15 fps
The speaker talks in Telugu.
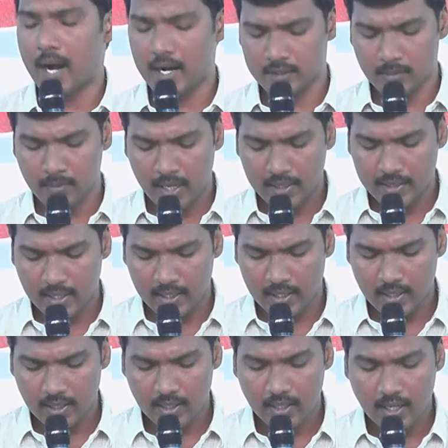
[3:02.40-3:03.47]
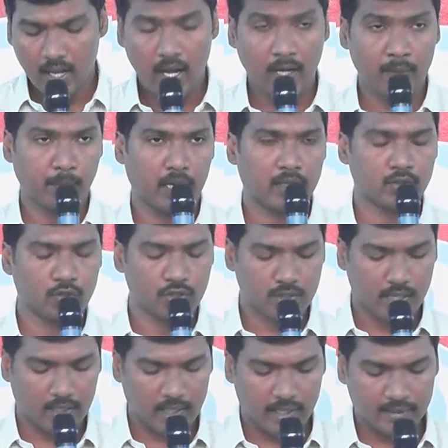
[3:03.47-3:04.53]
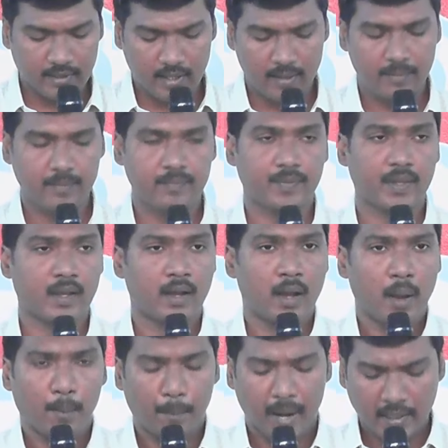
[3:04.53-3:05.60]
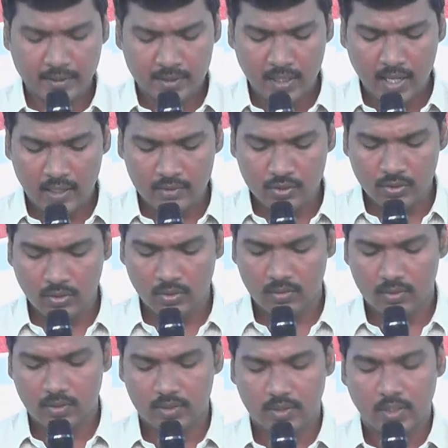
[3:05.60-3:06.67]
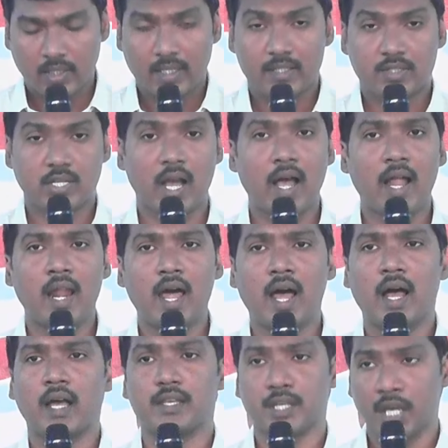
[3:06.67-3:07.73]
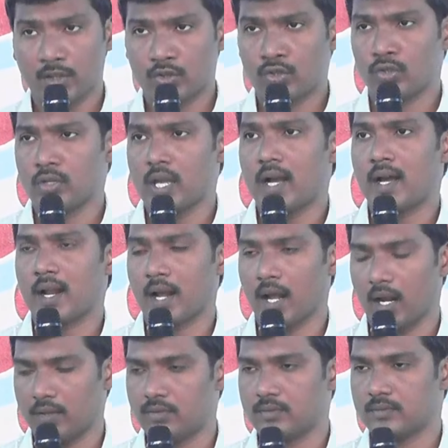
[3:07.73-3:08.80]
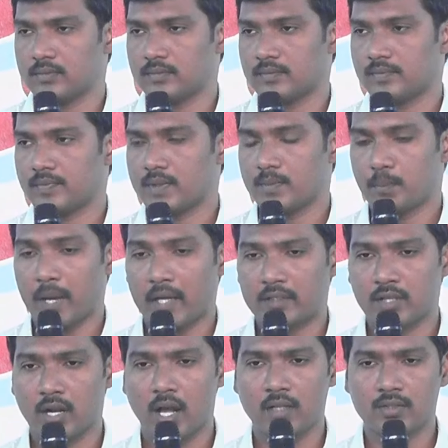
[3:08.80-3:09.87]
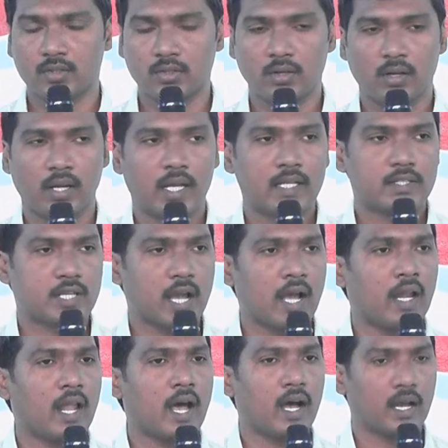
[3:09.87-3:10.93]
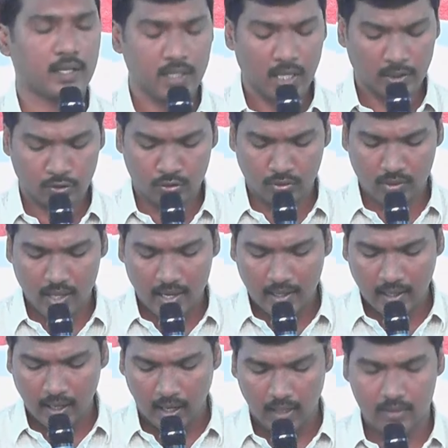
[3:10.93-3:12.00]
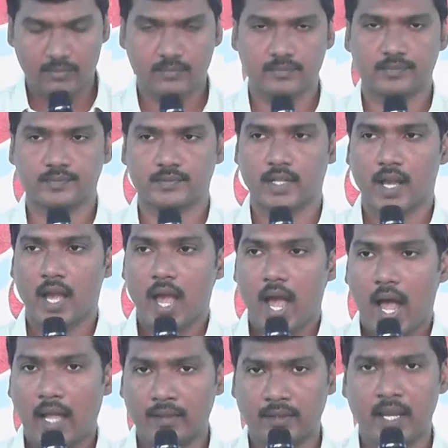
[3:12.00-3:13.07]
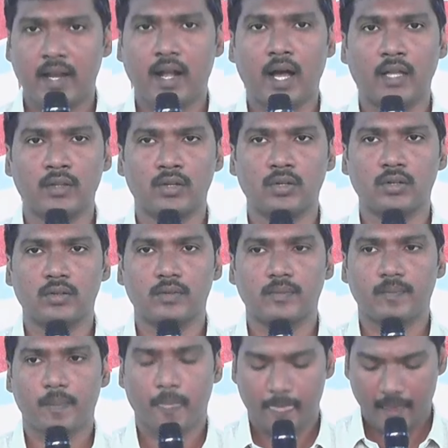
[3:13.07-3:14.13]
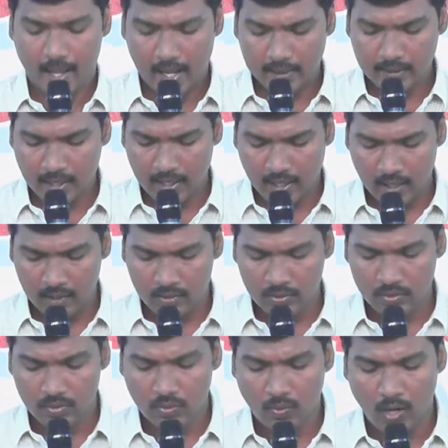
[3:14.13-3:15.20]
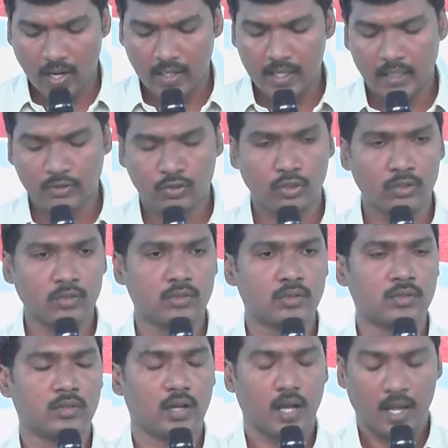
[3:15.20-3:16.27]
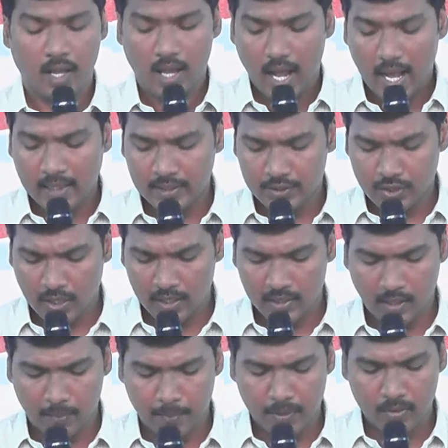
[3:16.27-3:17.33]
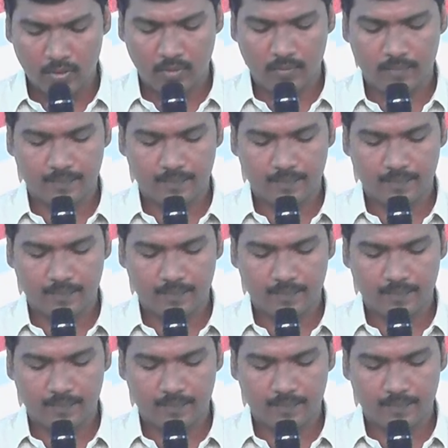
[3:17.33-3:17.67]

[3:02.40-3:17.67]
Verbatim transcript: పాఠం ఏంటి అని మనం చూసినట్లయితే పక్షిరాజు చాలా ఎత్తు ఎగరగలదు పక్షిరాజు చాలా ఎత్తు ఎగరగలదు అంతేకాదు అంతేకాదు ఒక ఎత్తును అది చేరినప్పుడు